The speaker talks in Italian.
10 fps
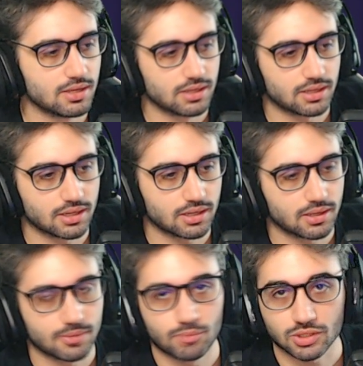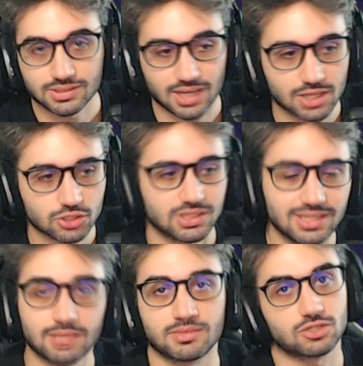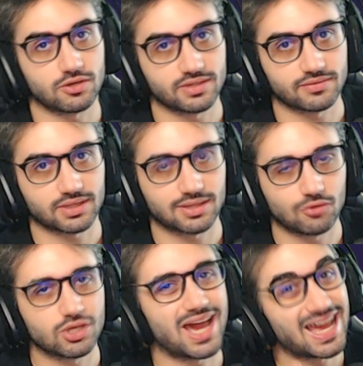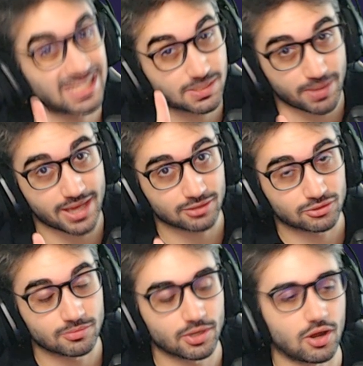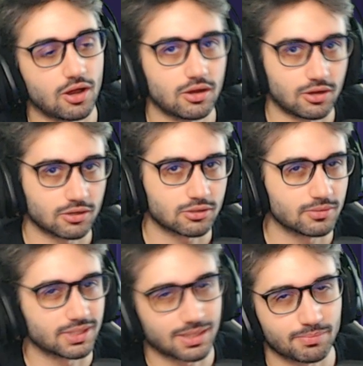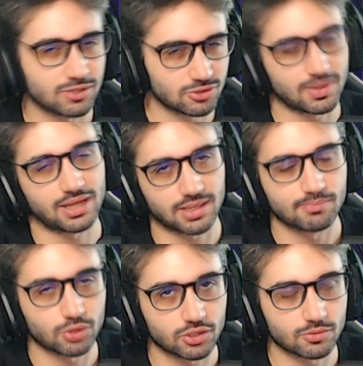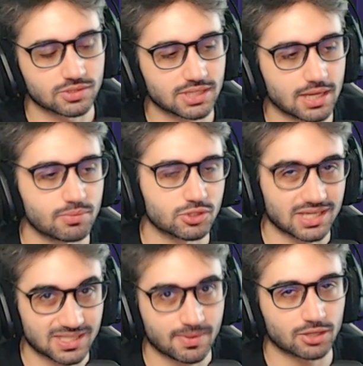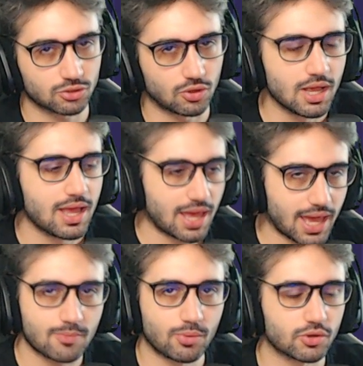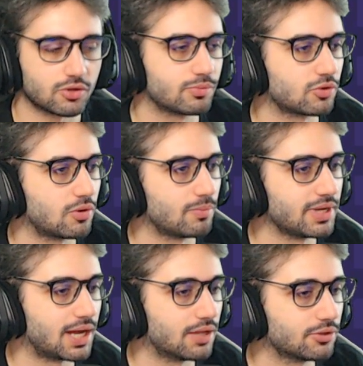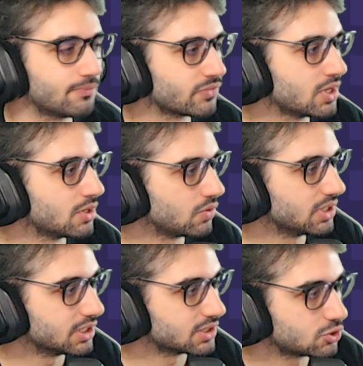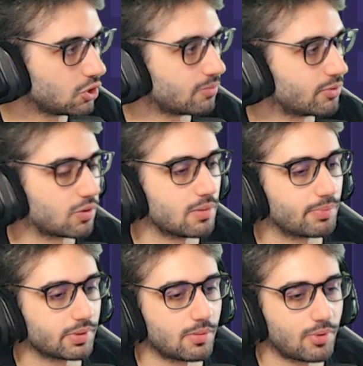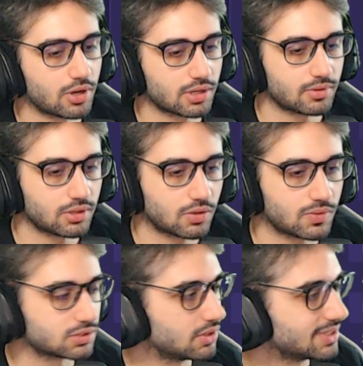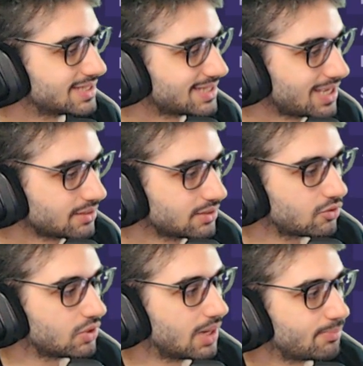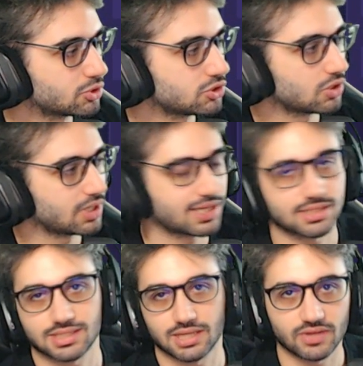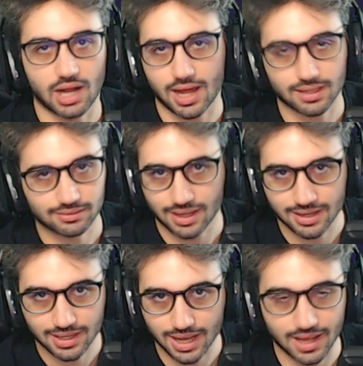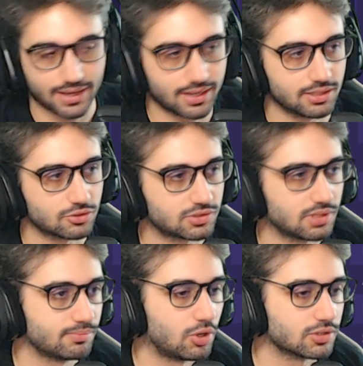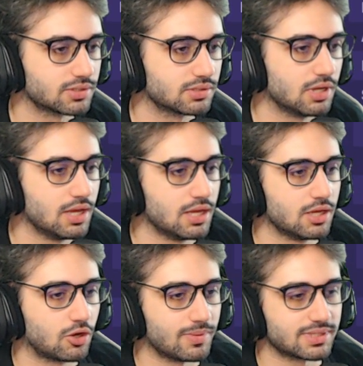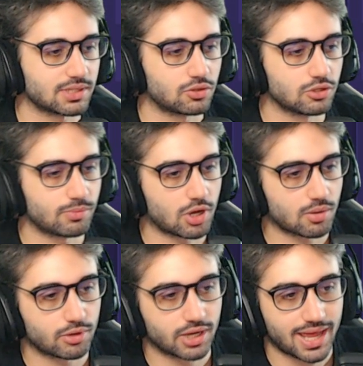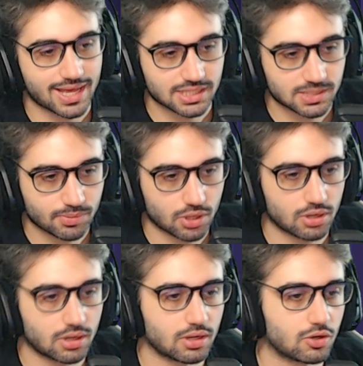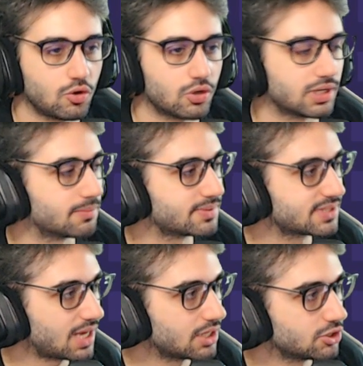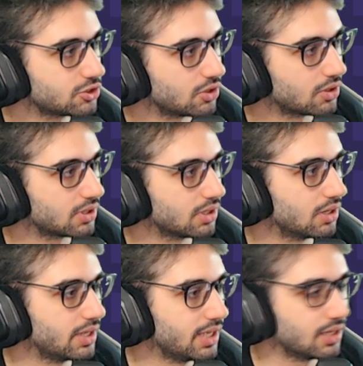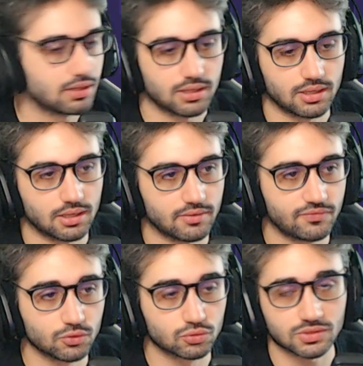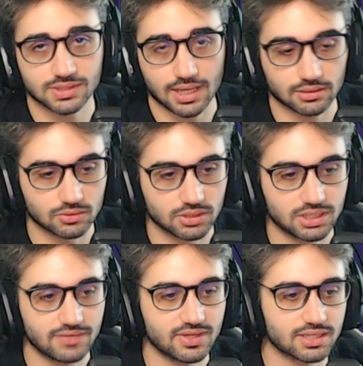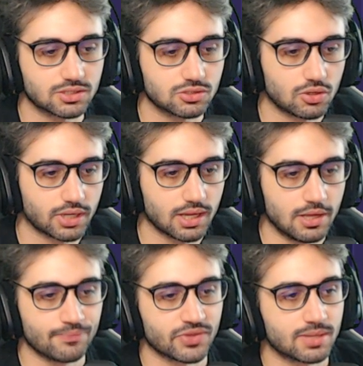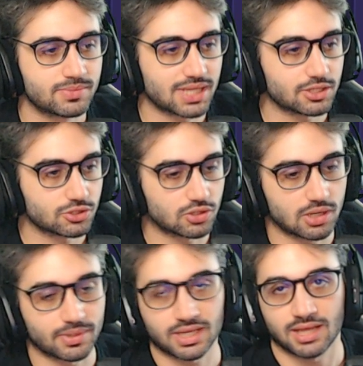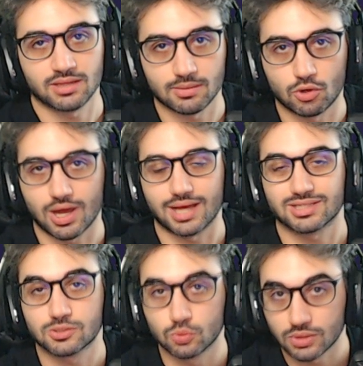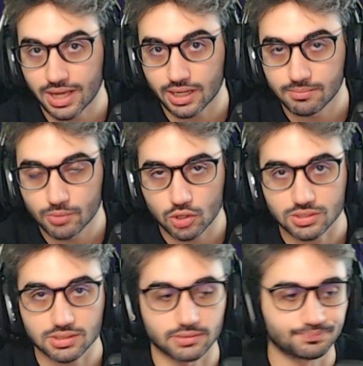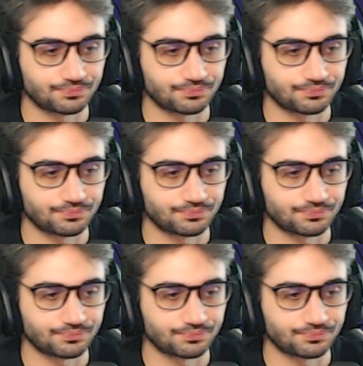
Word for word: eh, boss rush, ditemi se ce l'avete fatta voi a esperto, però occhio perché a principiante è un pochino più semplice, a esperto è un pochino più complicato, quindi Slowbro come primo Pokémon, questo è il set con la pozione che servirà a tankare i nostri boss. Come secondo Pokémon Espion con Psyshock e eh, Future Sight, quindi divinazione. Psyshock perché andremo a stunnare i boss.